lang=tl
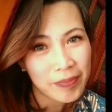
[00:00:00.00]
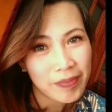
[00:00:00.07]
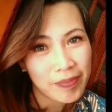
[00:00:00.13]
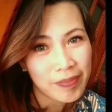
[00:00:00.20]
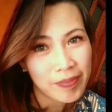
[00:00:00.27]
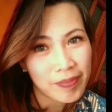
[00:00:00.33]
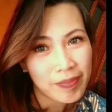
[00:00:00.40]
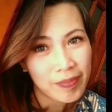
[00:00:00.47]

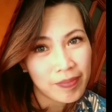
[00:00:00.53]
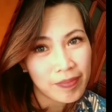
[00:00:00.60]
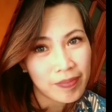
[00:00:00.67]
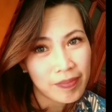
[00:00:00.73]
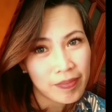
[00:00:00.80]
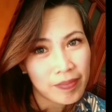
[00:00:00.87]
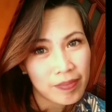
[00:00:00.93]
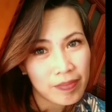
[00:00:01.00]
May iba na
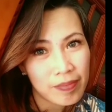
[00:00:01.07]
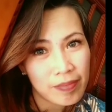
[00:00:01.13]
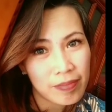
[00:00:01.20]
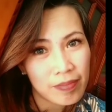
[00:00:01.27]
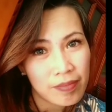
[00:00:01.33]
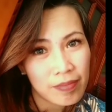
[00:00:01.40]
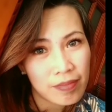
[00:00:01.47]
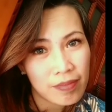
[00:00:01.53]
ako eh.
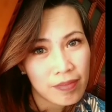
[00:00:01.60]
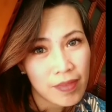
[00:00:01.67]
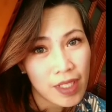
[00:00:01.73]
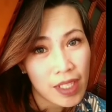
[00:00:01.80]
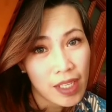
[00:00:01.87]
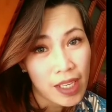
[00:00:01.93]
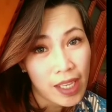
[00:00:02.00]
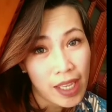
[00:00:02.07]

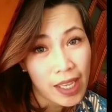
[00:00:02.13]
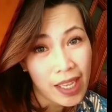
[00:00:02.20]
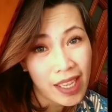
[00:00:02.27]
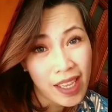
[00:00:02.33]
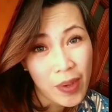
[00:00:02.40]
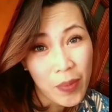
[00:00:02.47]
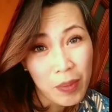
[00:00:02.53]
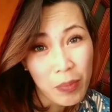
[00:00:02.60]

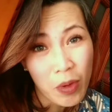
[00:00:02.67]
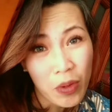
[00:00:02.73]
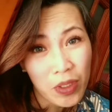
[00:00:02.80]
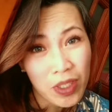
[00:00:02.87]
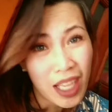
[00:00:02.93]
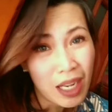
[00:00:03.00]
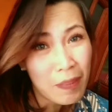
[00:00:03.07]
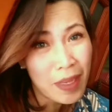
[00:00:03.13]
Iiban mo ako
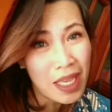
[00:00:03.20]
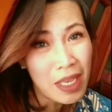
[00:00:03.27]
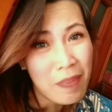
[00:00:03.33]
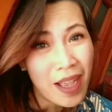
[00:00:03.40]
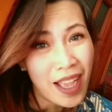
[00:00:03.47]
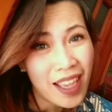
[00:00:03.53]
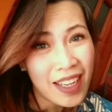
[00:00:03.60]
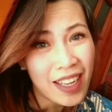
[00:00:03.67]
dahil may
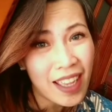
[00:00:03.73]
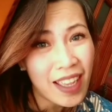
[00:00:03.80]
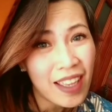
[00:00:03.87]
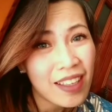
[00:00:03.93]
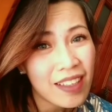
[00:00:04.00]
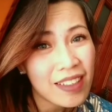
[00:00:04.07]
iba ka na?